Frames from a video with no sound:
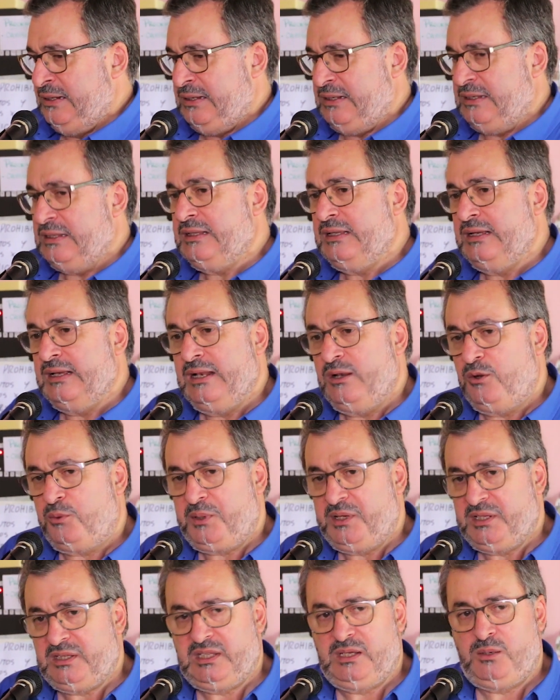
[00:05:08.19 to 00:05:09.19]
este, el
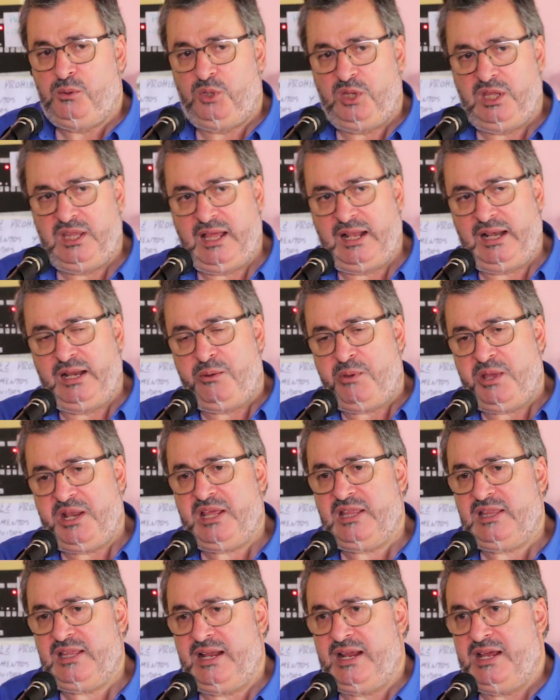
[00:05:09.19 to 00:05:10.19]
objetivo de darle
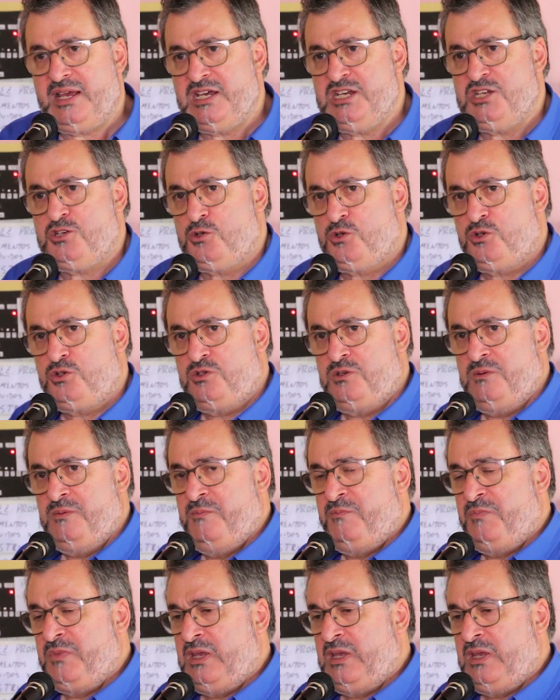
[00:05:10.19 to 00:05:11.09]
bienestar a ellos.